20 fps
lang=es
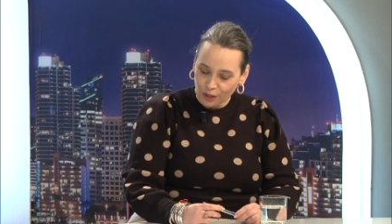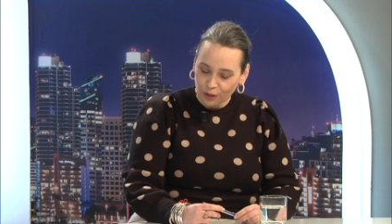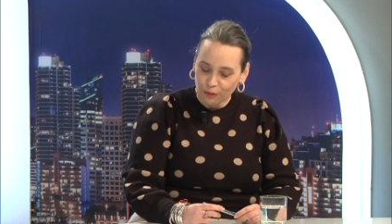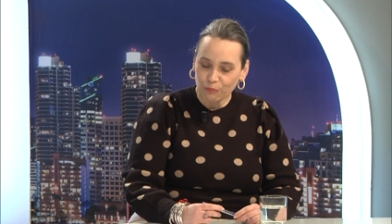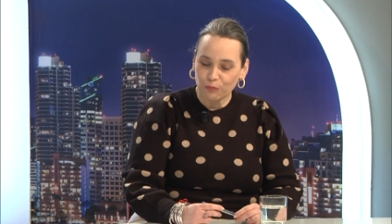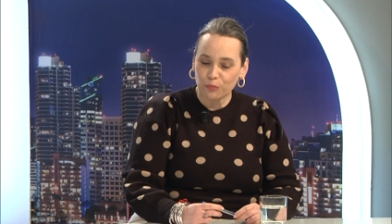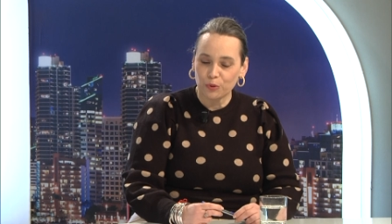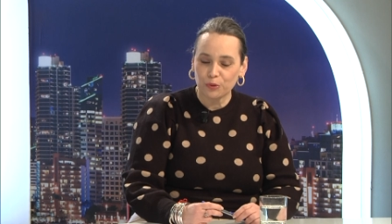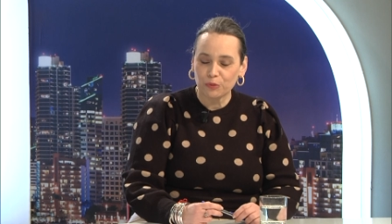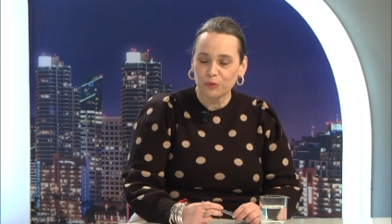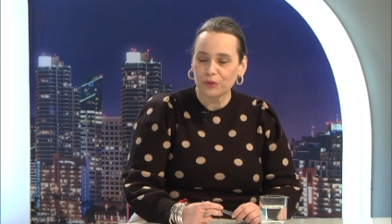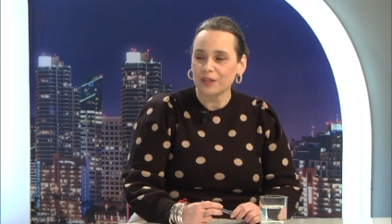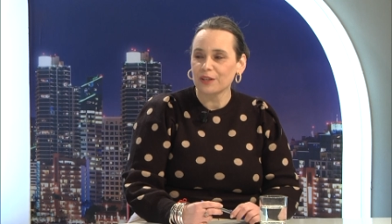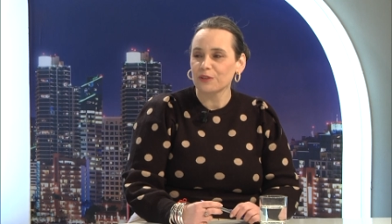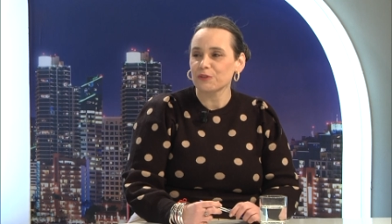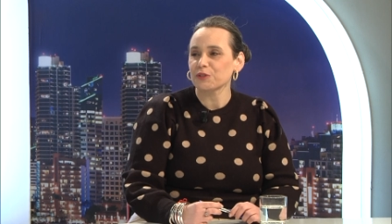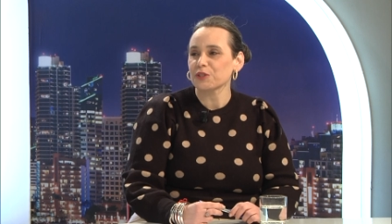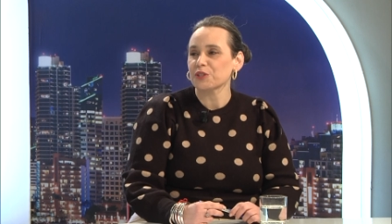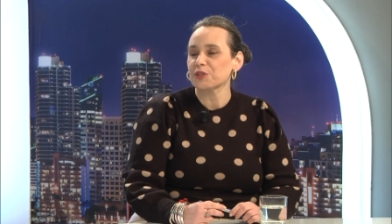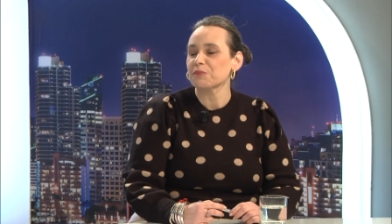Muy buenas
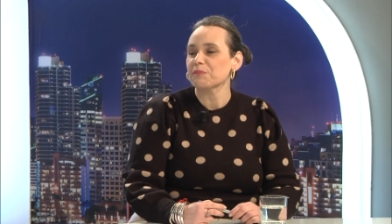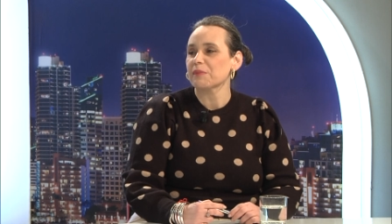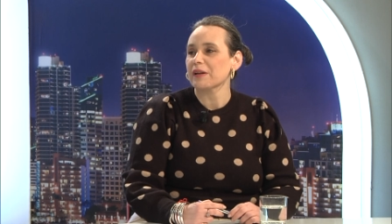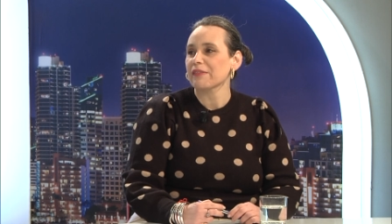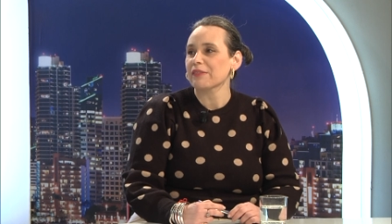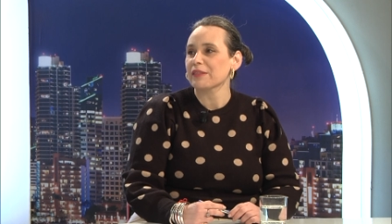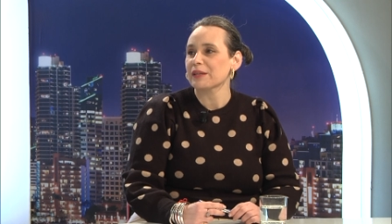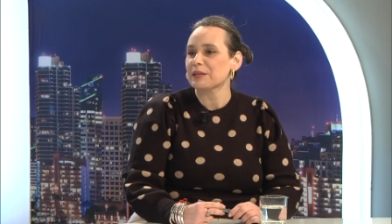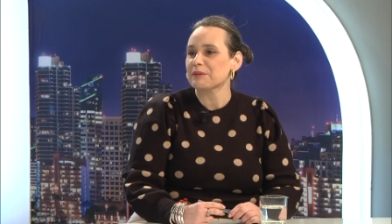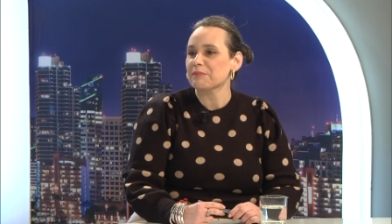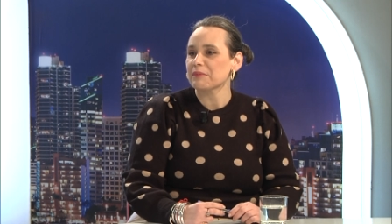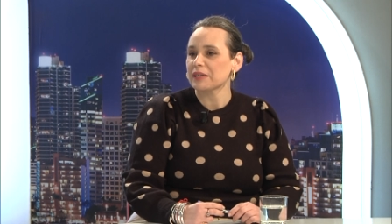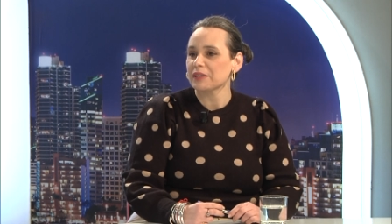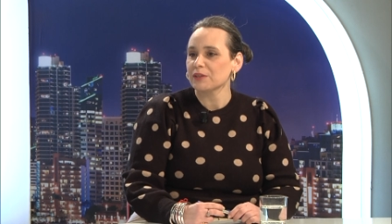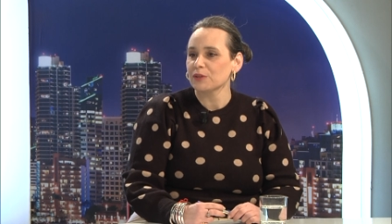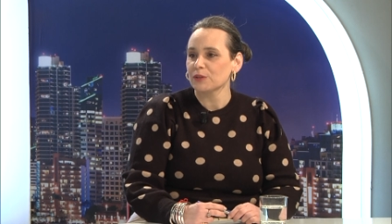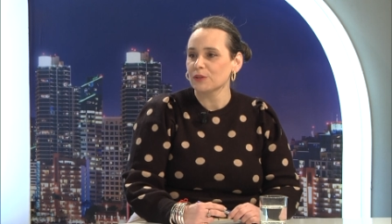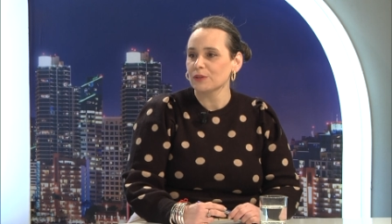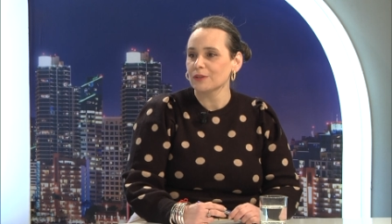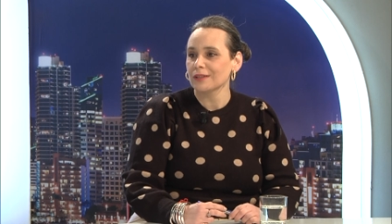noches, un placer
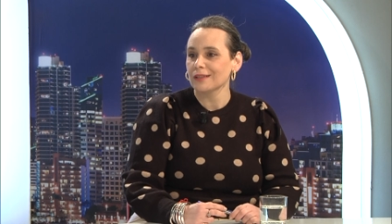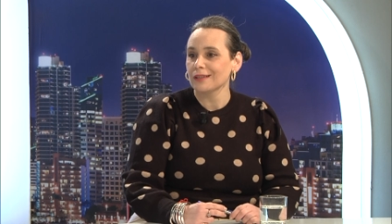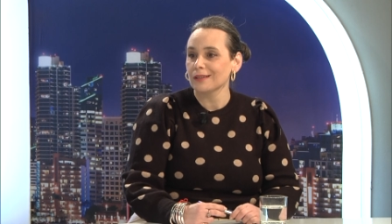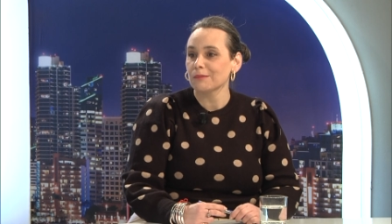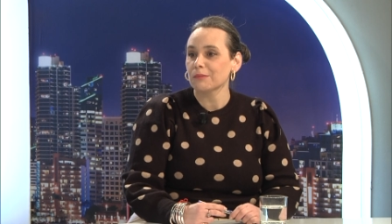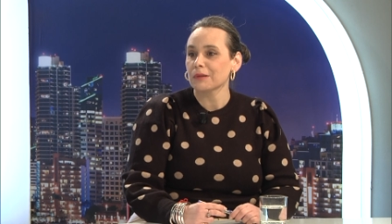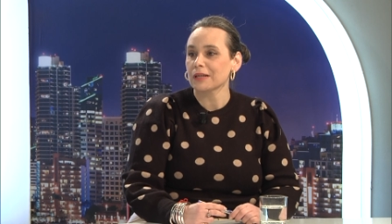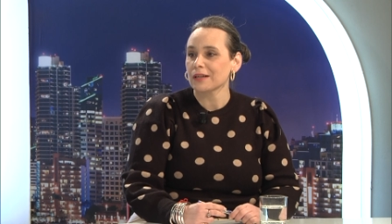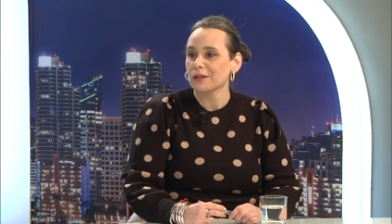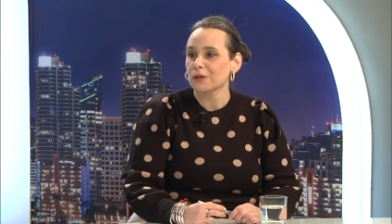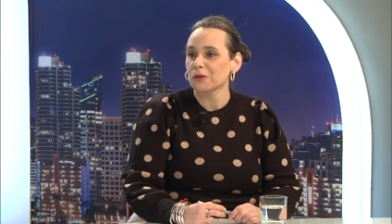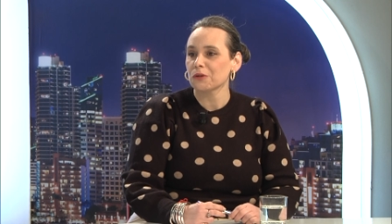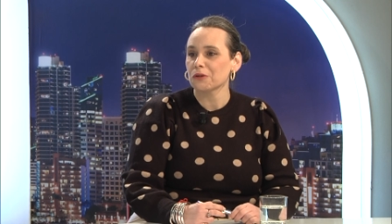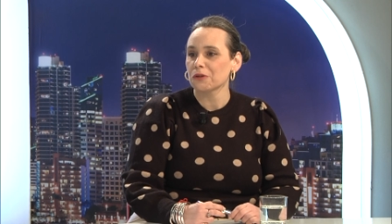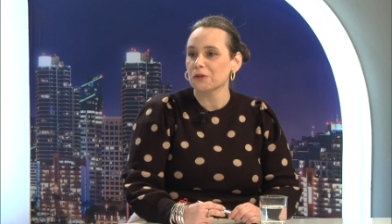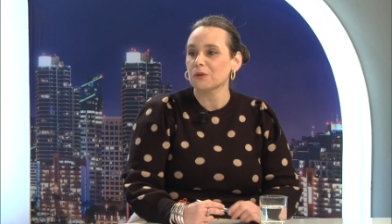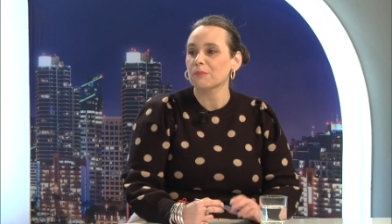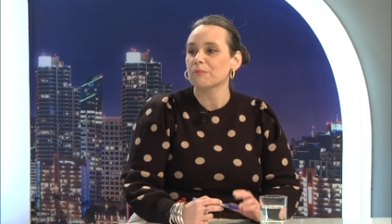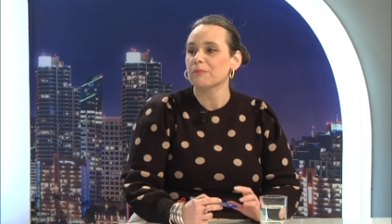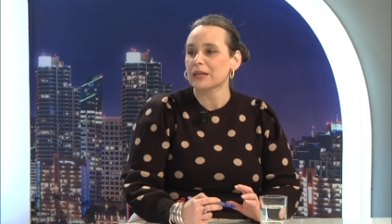veros y vernos,